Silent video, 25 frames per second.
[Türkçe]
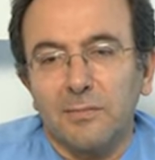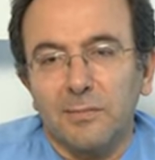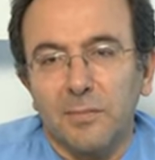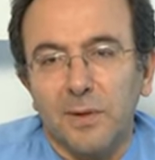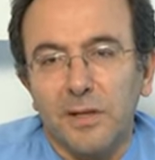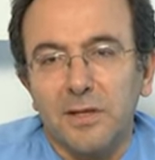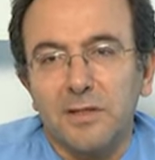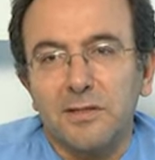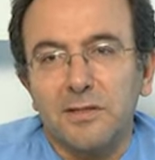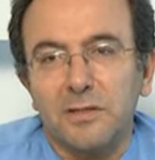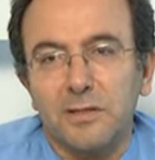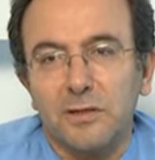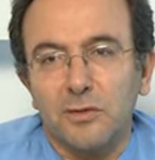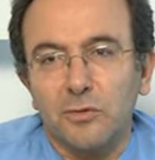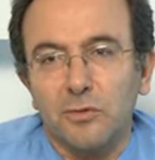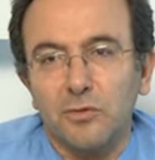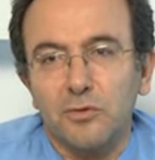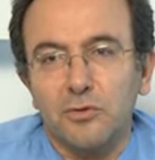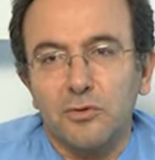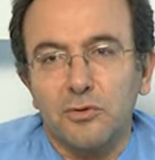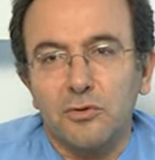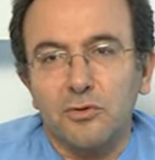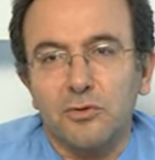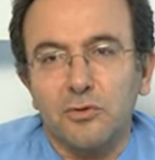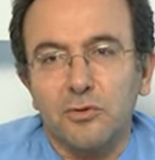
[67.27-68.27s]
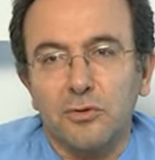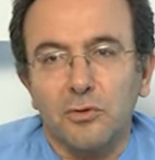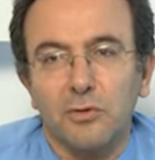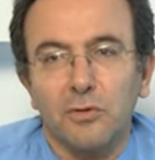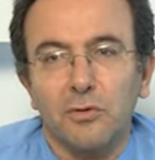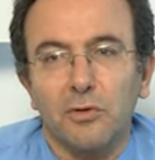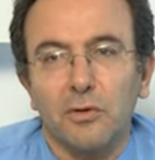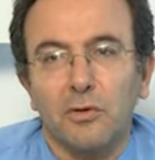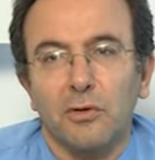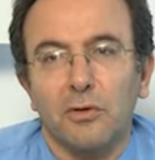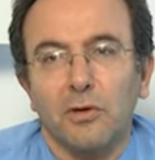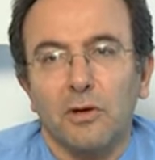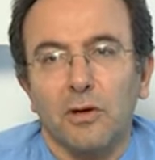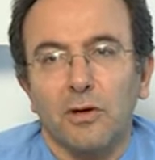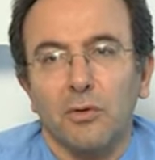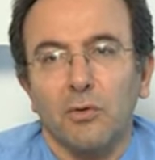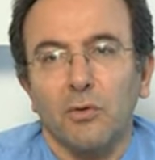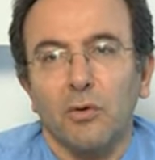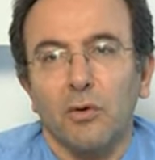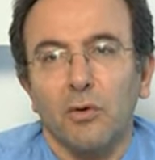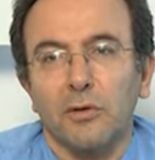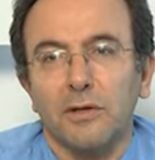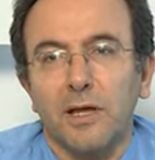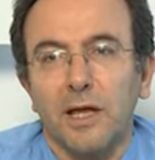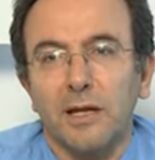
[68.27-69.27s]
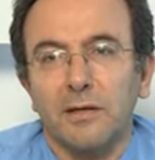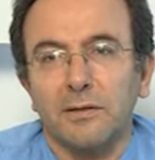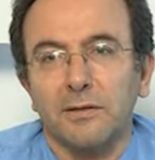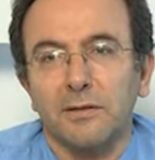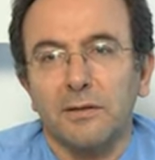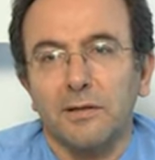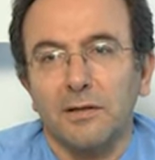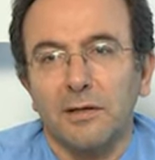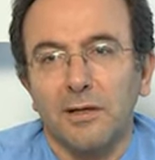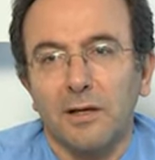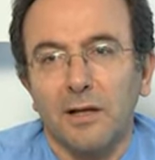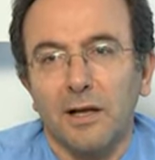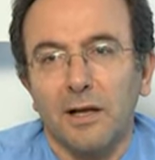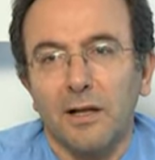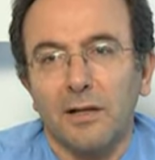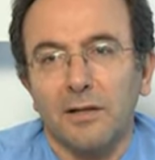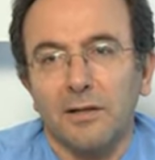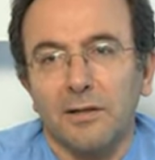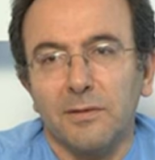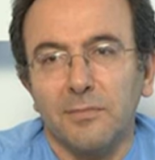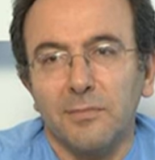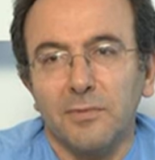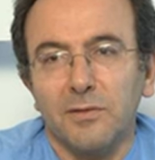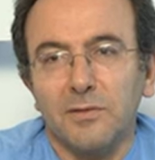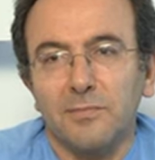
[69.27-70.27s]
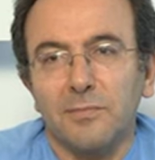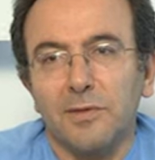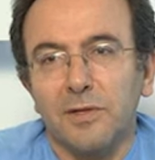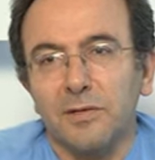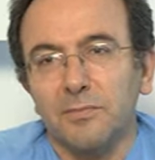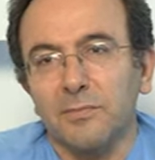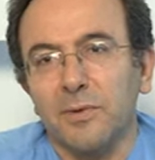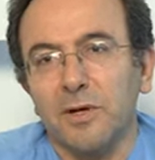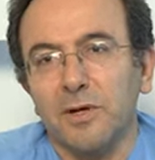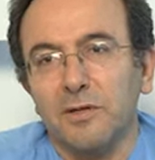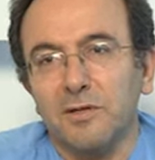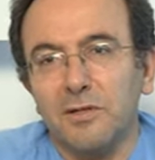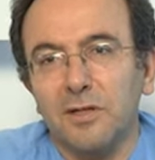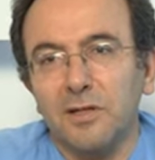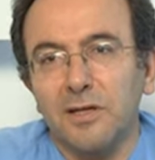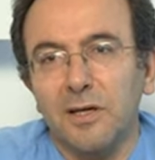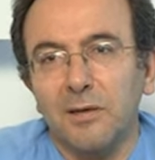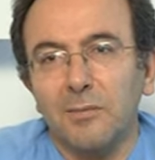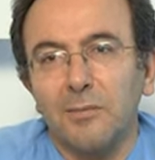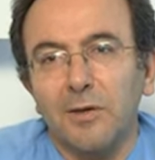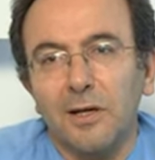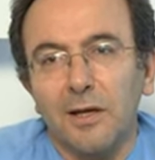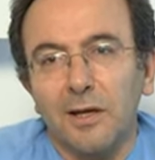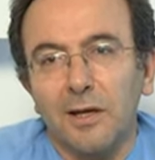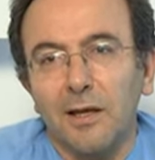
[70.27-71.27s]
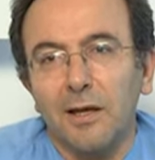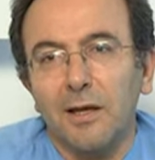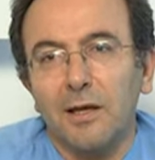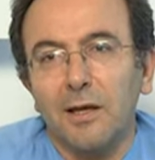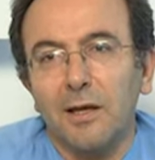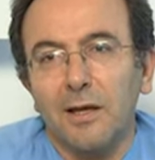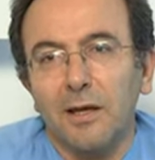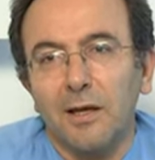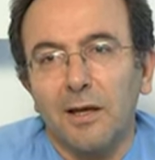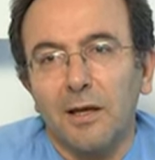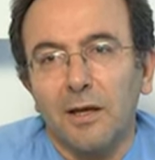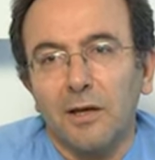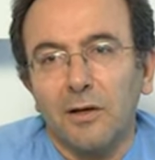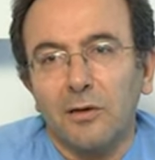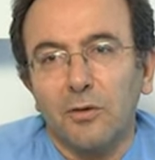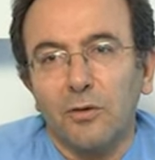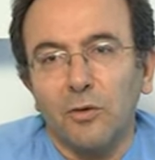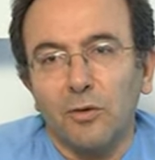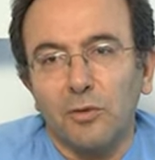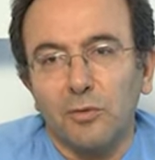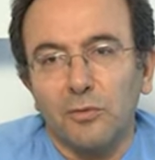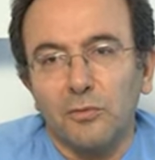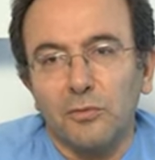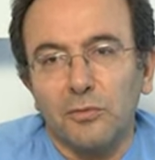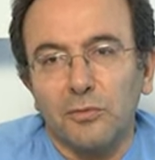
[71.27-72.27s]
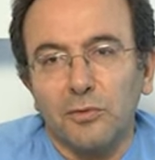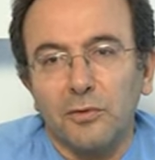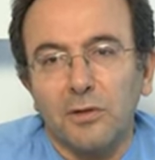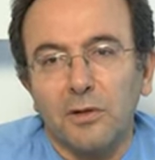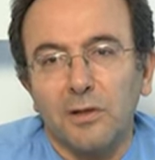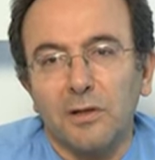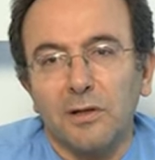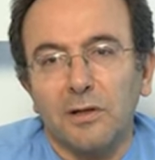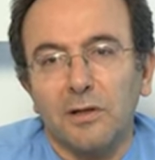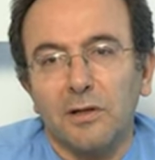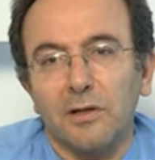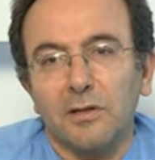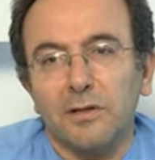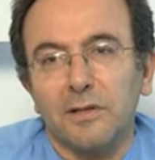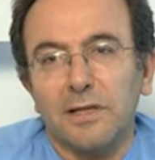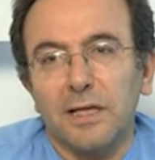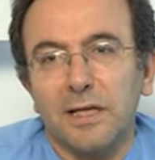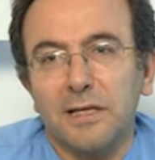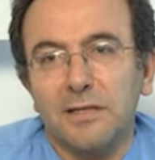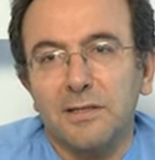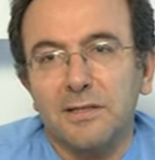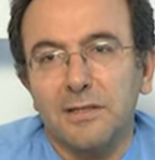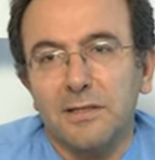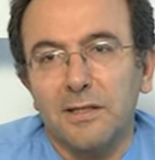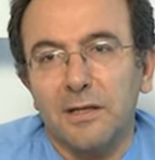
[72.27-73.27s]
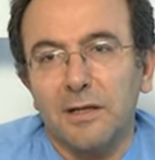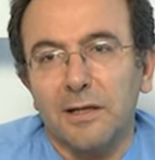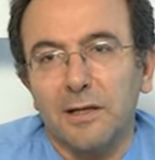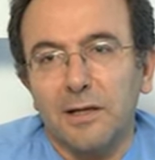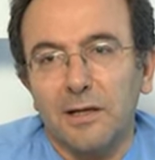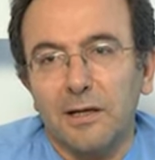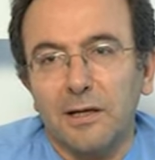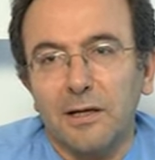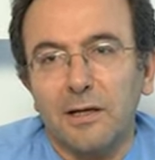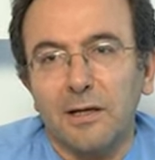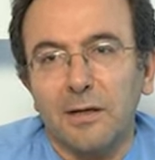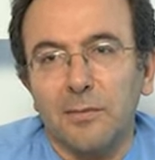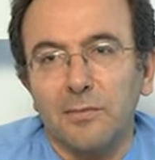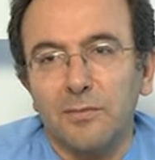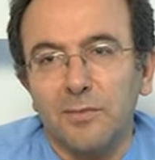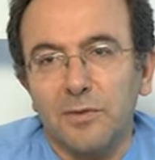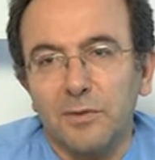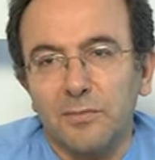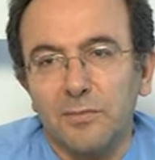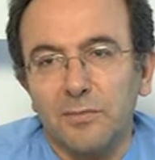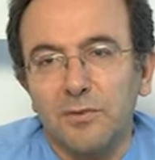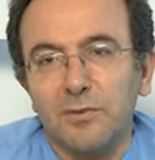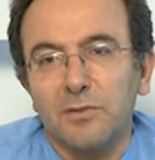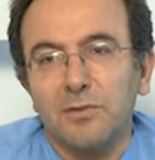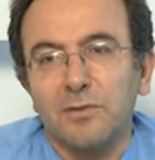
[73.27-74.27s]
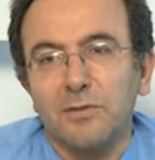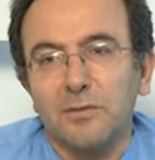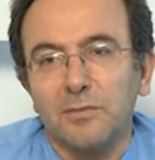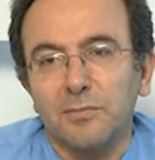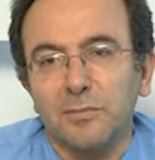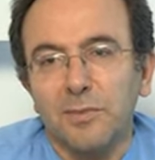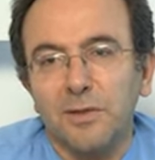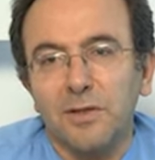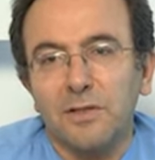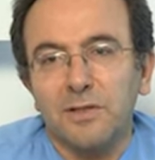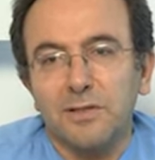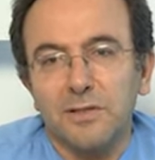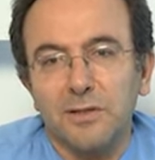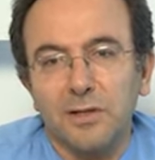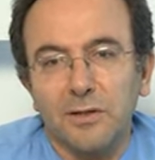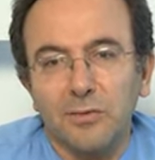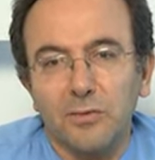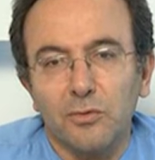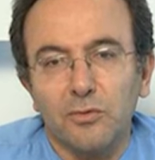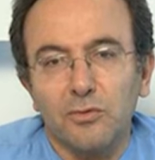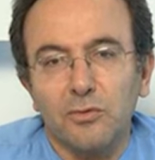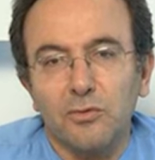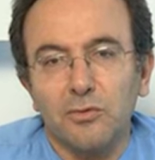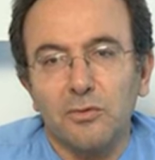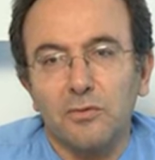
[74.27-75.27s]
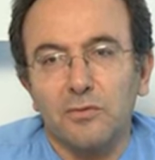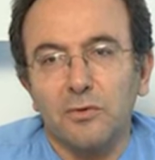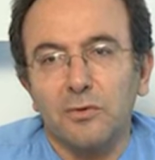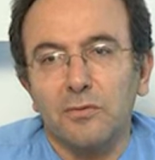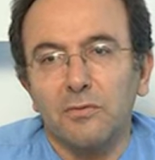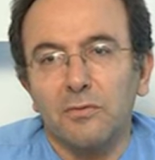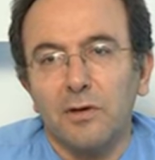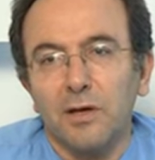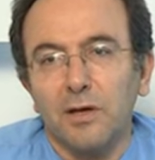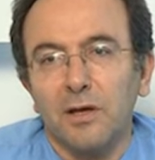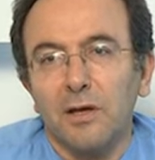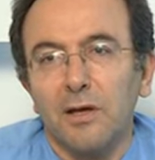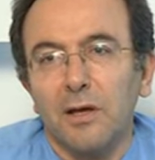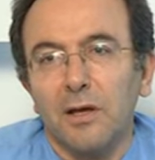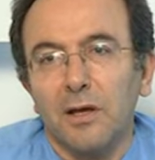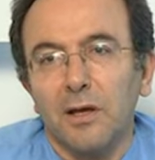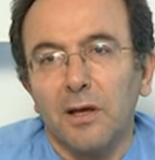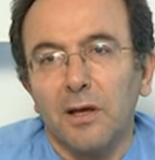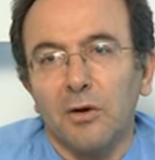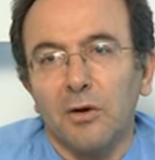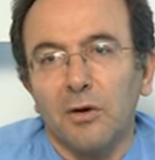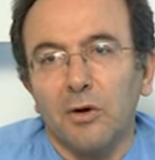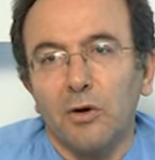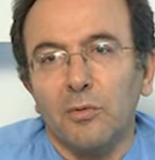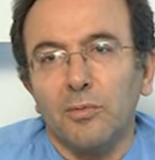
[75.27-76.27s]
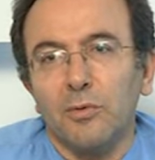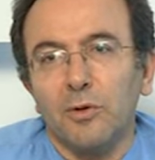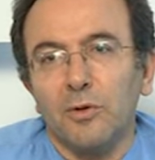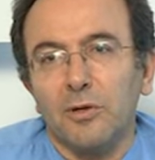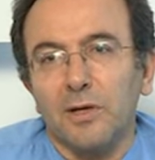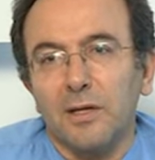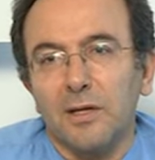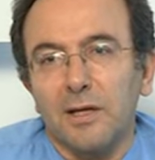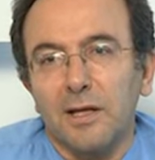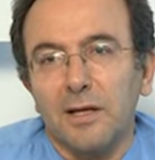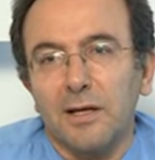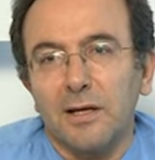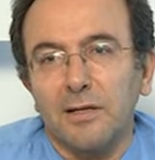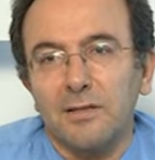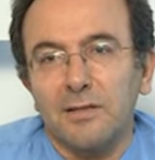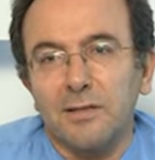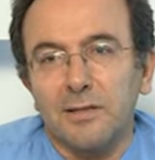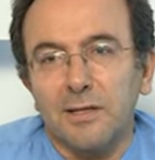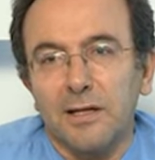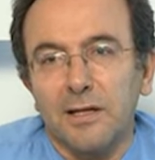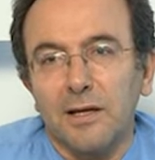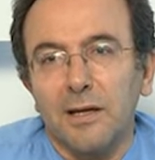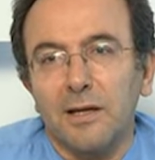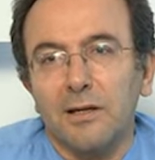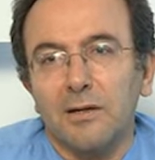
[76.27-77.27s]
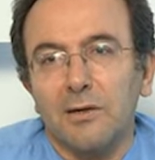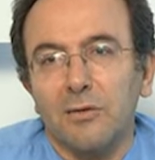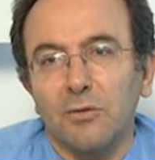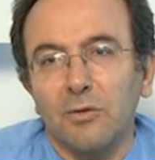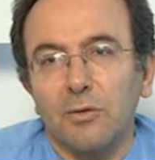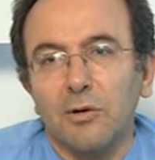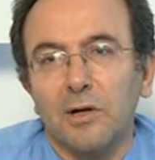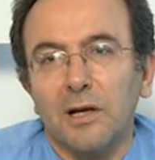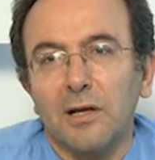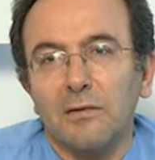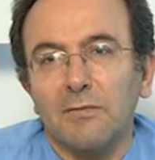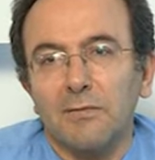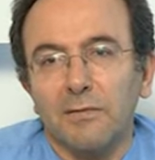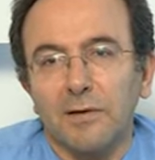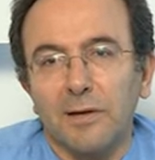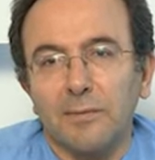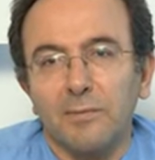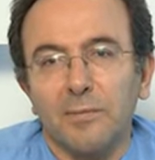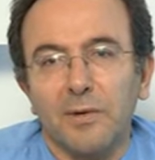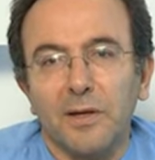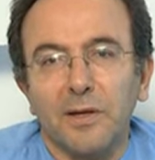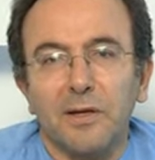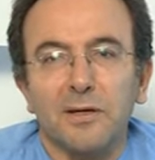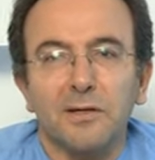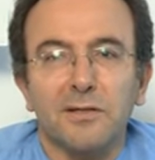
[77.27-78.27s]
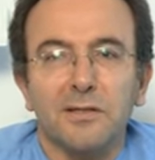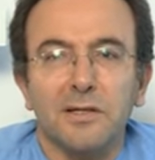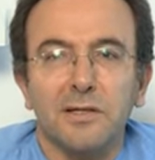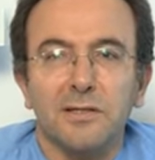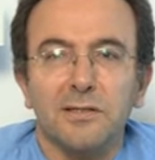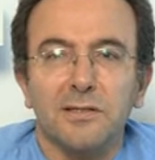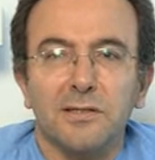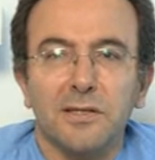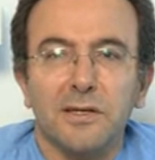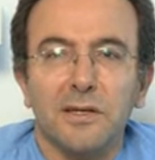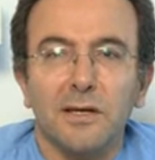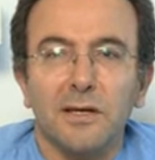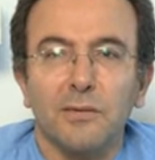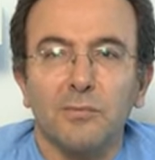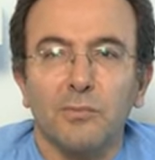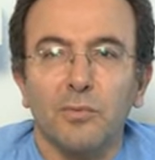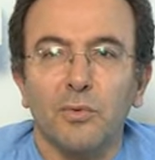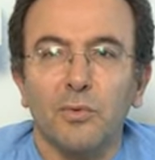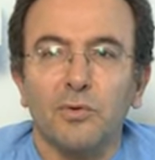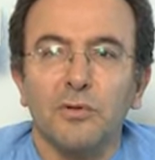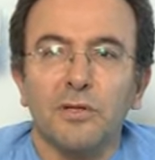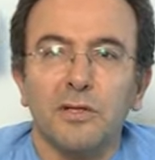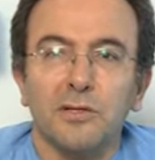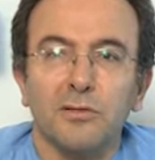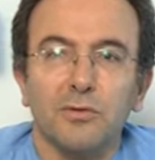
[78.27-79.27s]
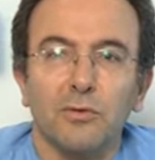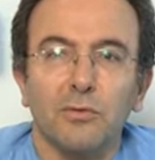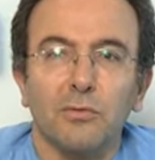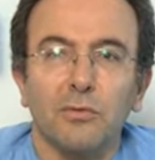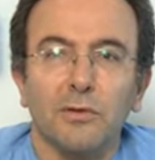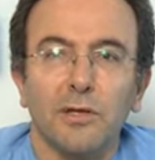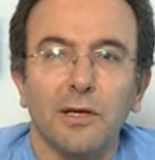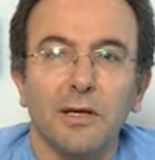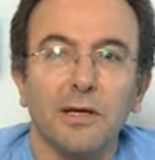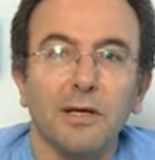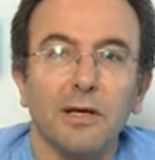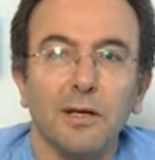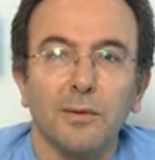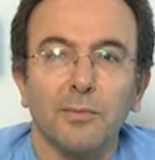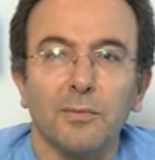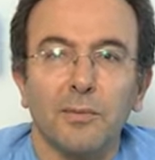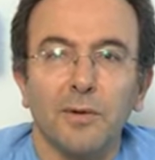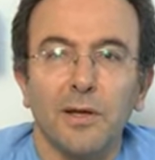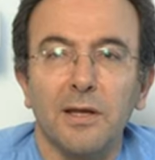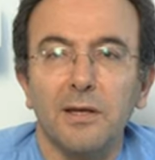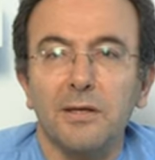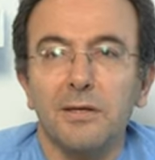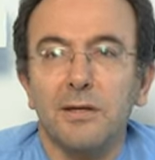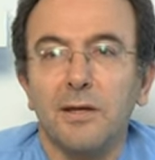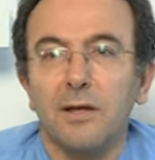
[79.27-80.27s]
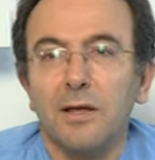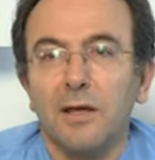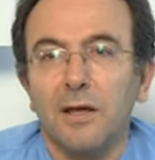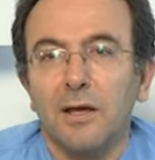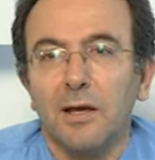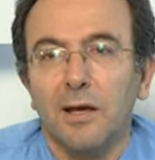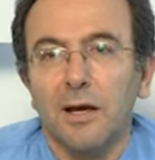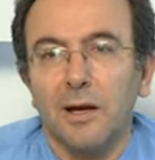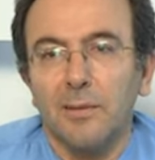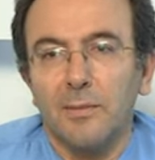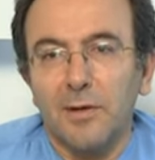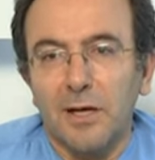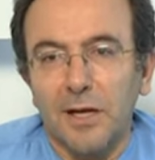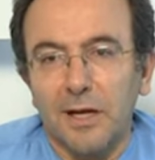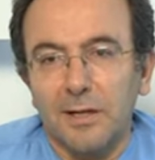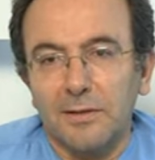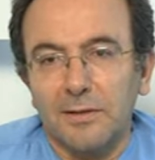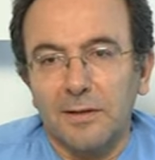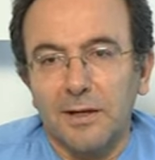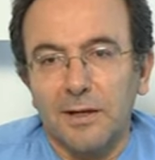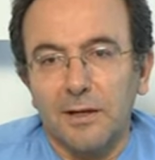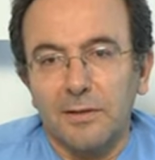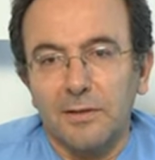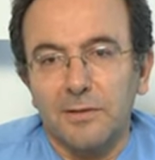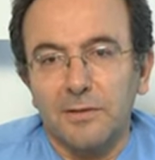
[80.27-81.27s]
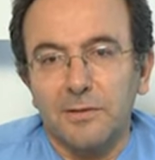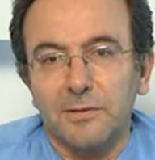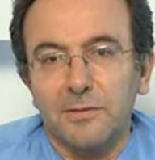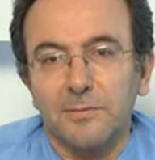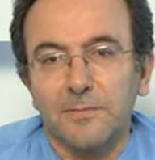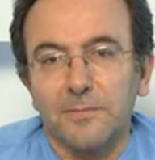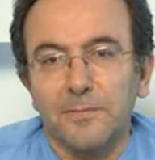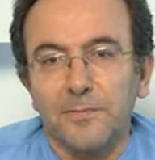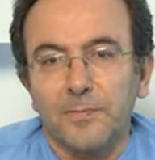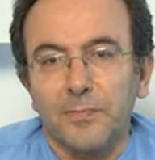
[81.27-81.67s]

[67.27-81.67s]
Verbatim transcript: penis rekonstrüksiyonu koldan aldığımız bir parça kemikle kolun e, derisini alarak yaptığımız penis rekonstrüksiyonu ve o bölgeden hazırlanan lokal flaplerin içerisine protez konularak yapılan ameliyatlardır.